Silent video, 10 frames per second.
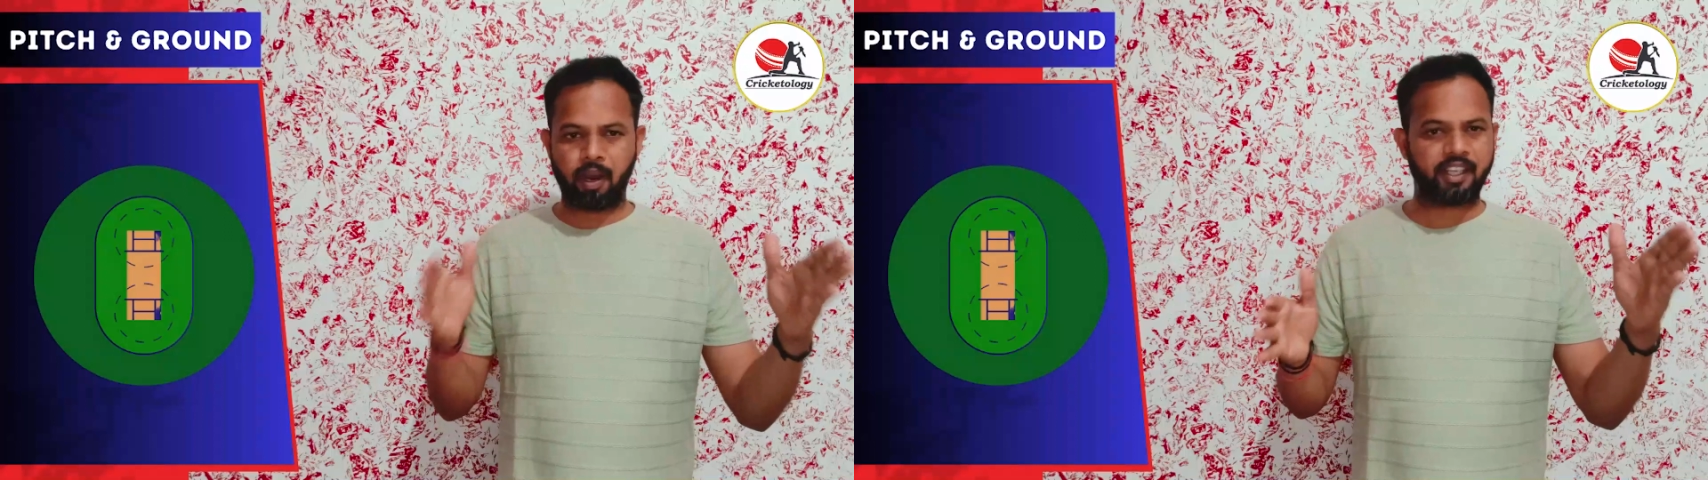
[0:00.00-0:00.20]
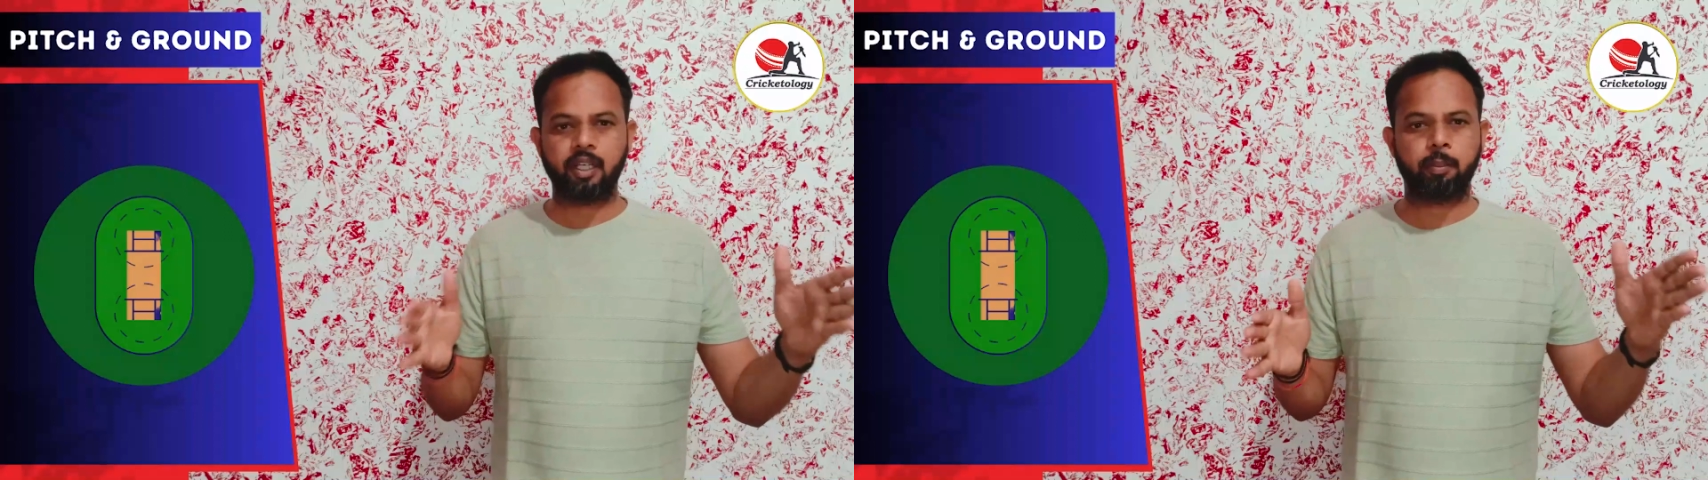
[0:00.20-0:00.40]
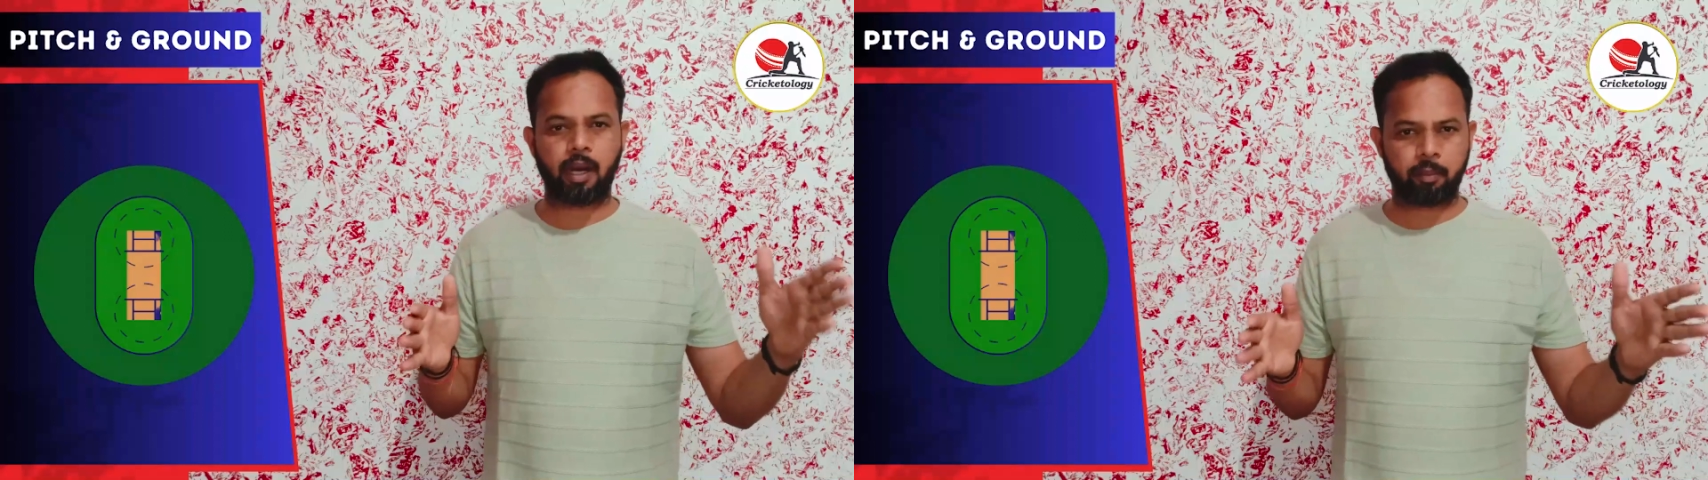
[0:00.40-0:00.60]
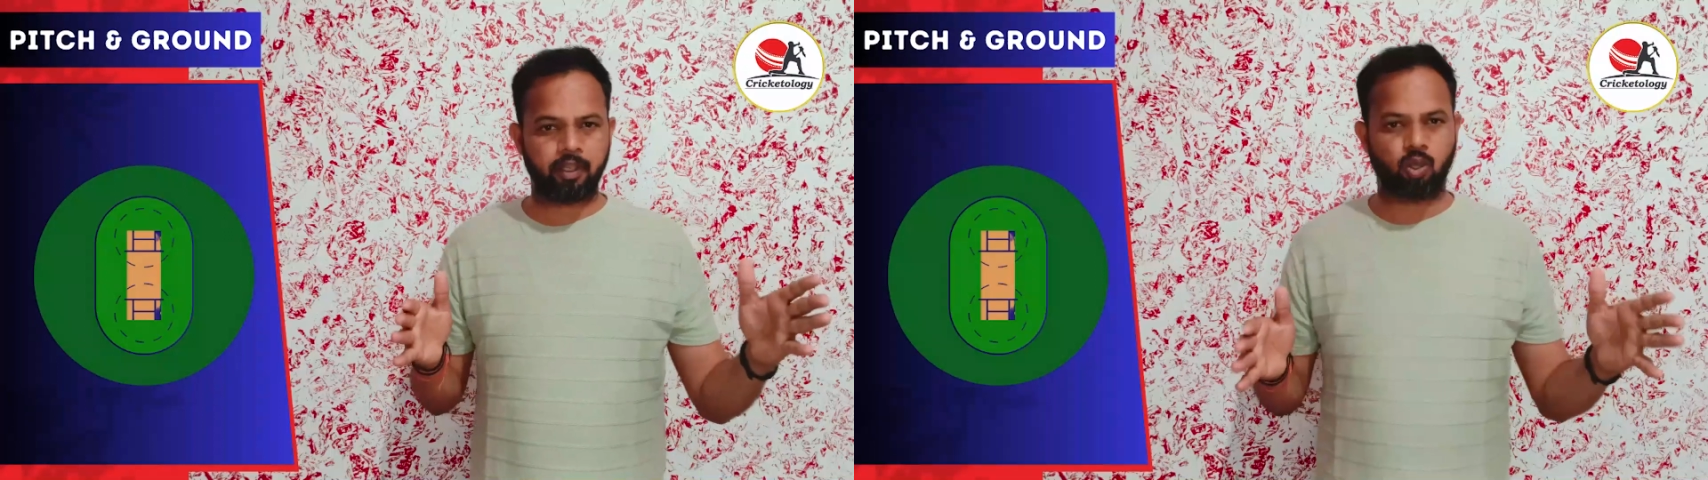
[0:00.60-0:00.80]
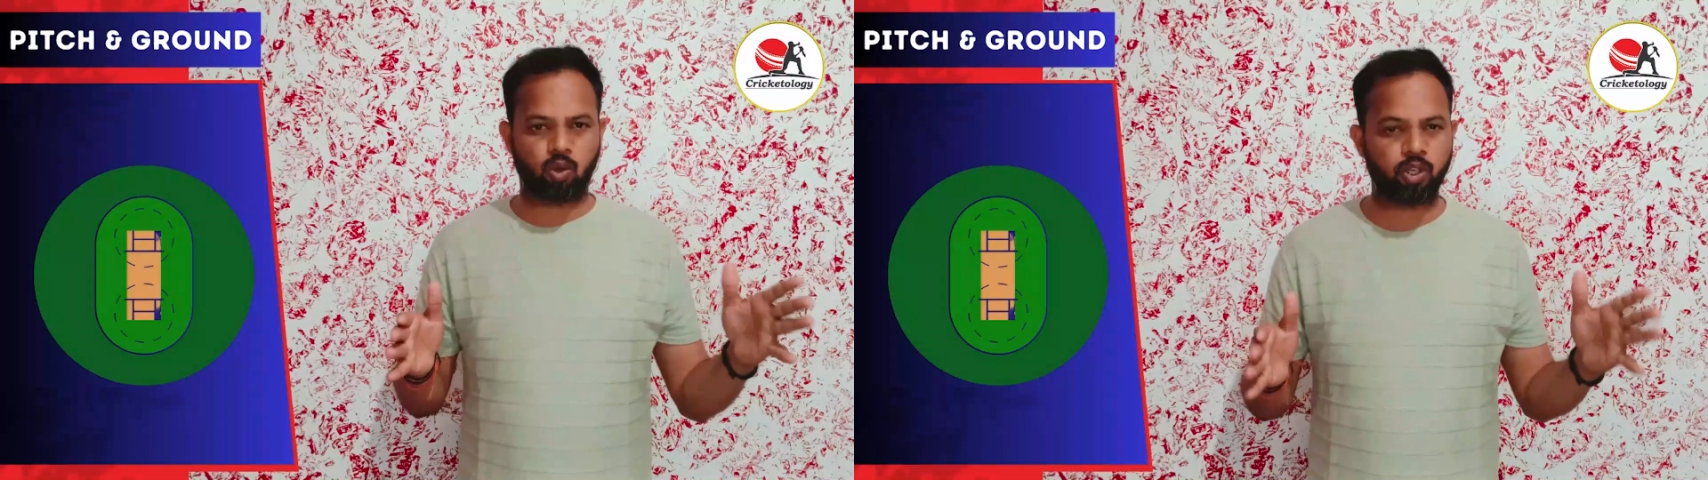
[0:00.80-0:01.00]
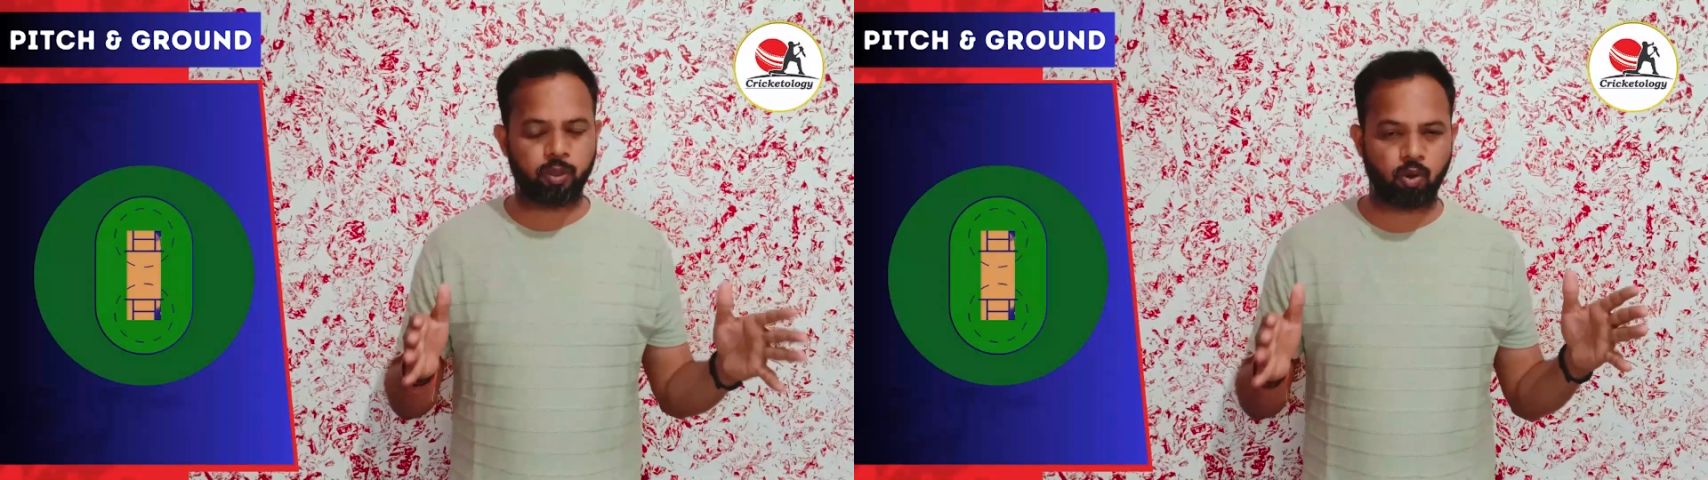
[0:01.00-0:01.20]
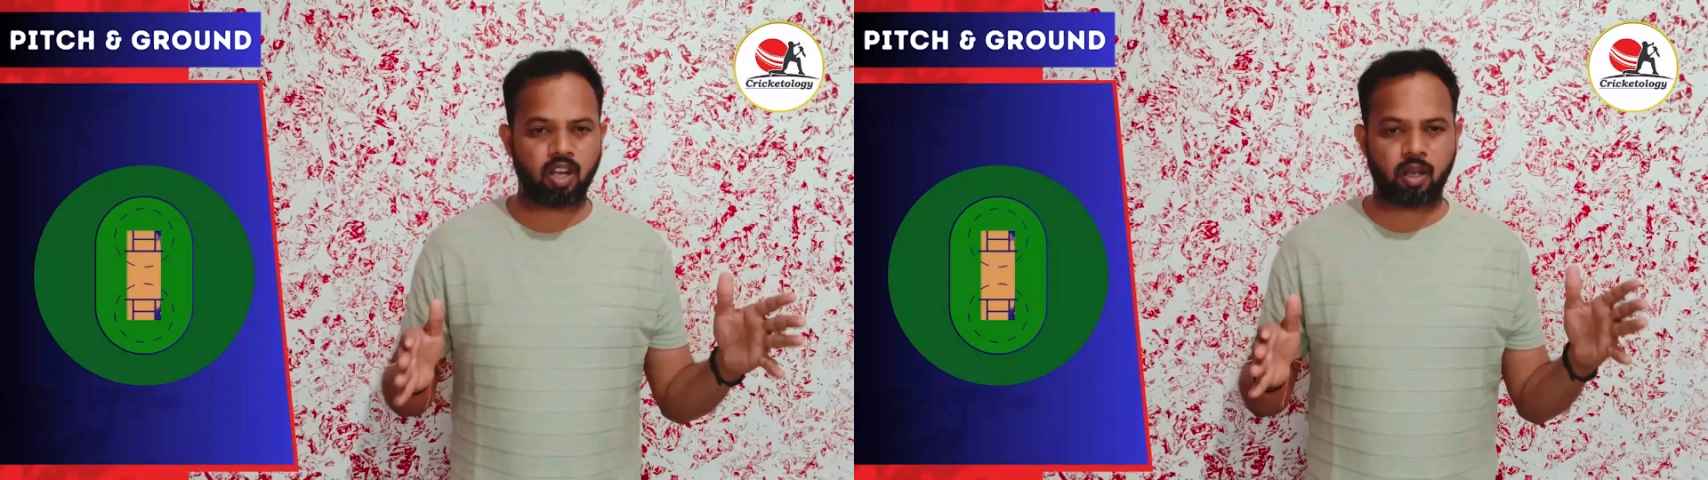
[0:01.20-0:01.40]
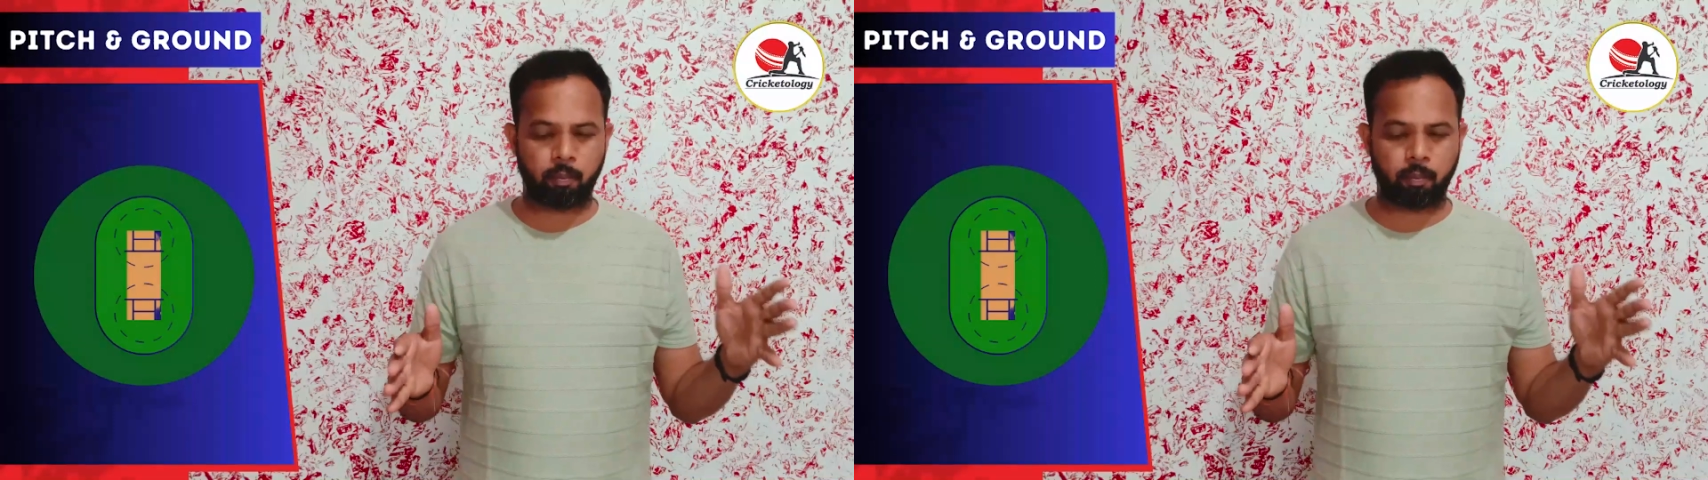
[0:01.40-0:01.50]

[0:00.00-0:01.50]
बैटिंग डिपार्टमेंट दोनों टीमों का